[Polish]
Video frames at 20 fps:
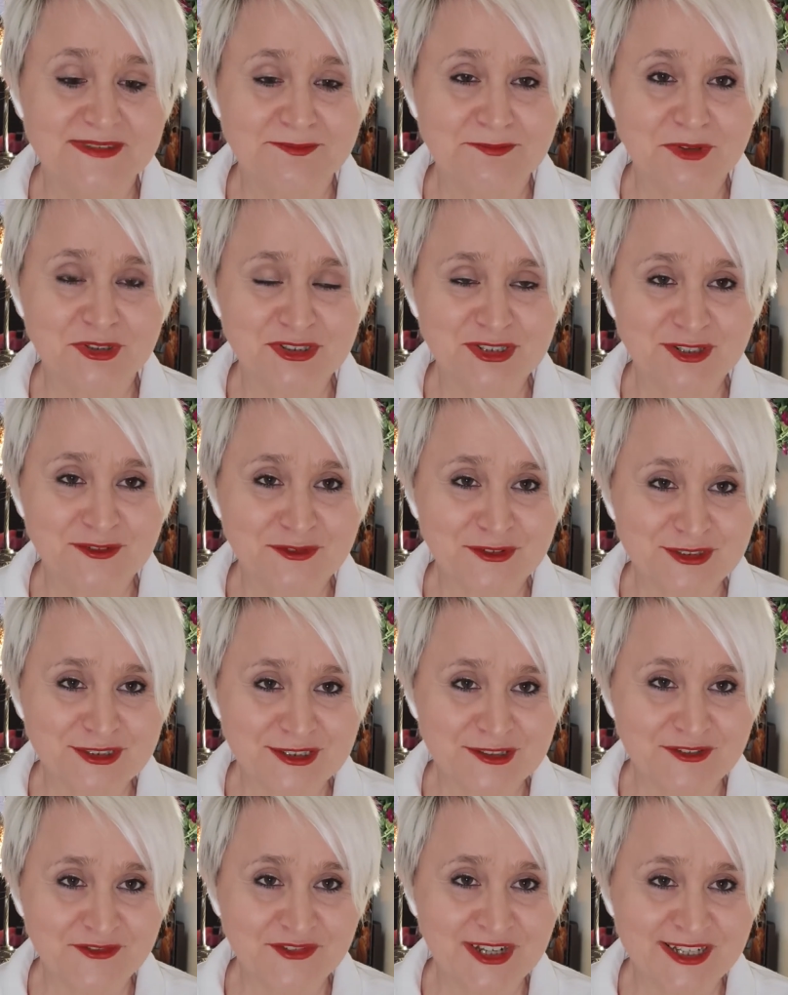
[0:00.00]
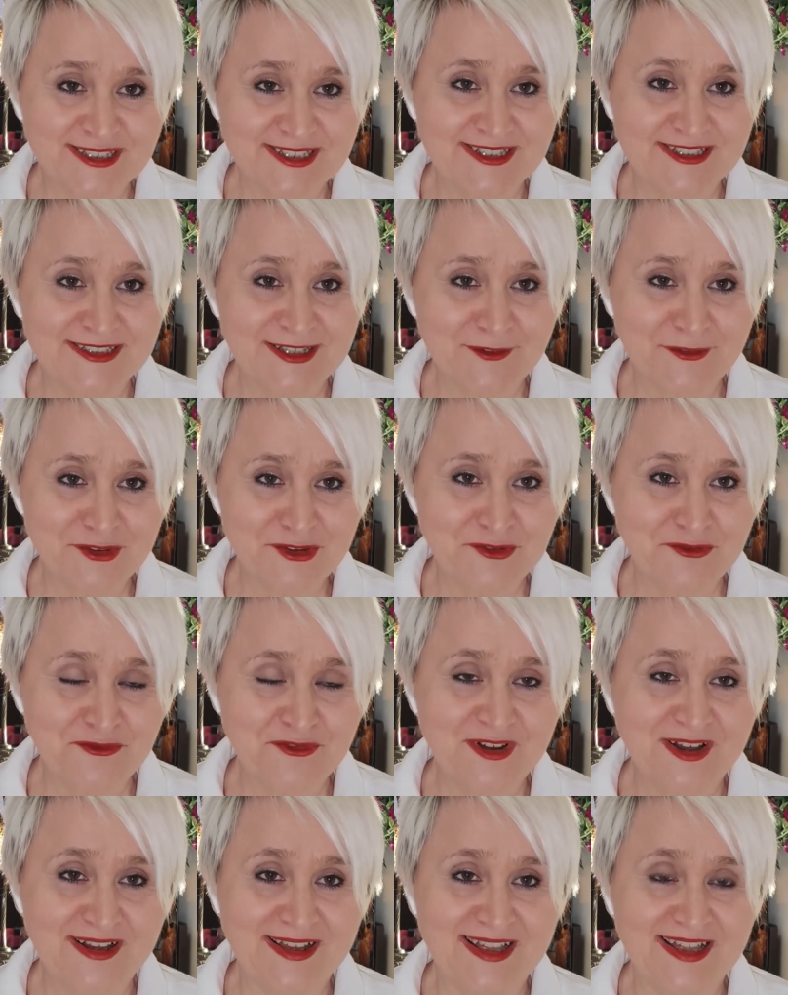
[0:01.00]
Proszę zwracać zawsze
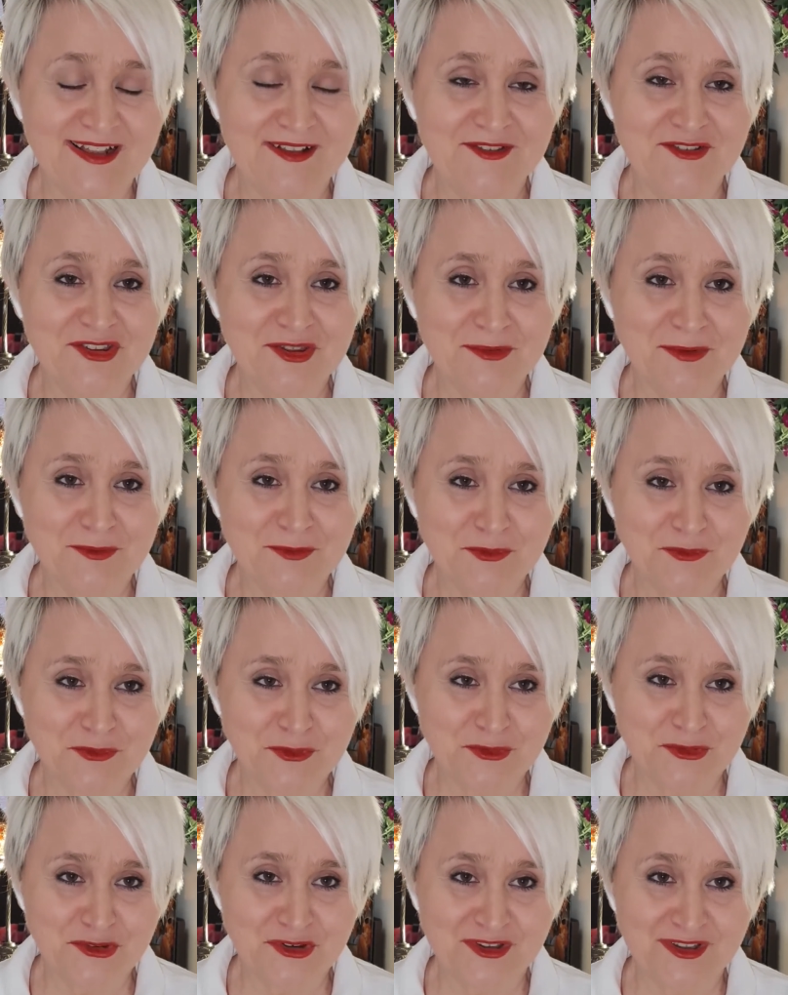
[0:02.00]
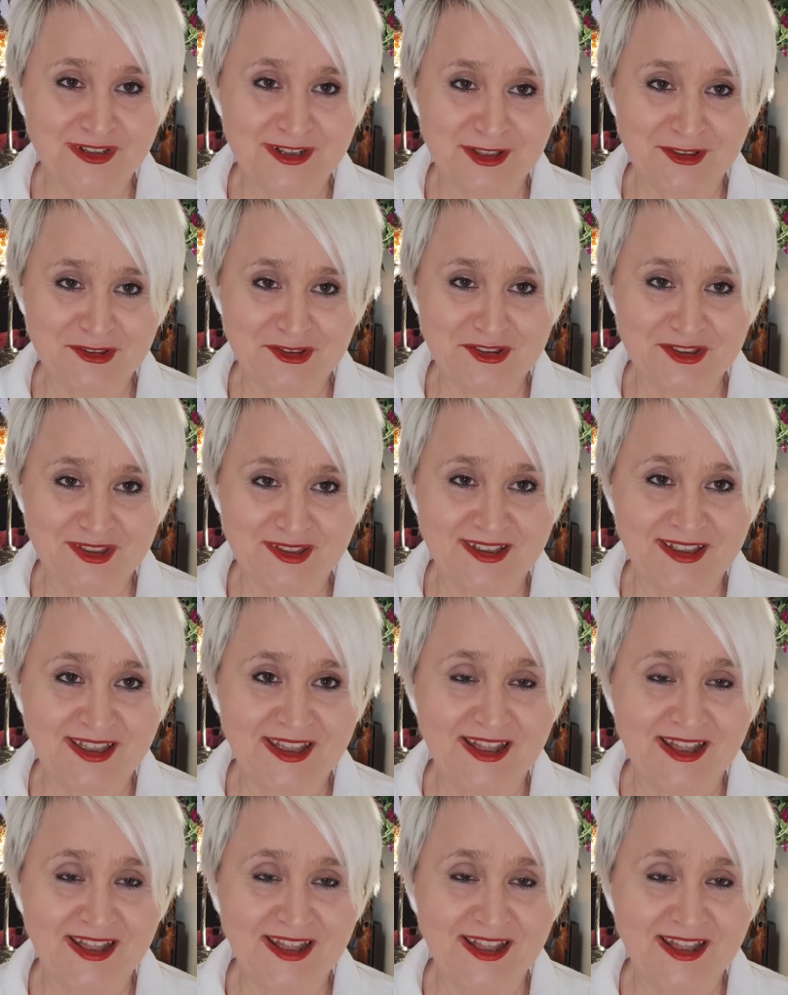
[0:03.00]
uwagę, żeby był włączony licznik.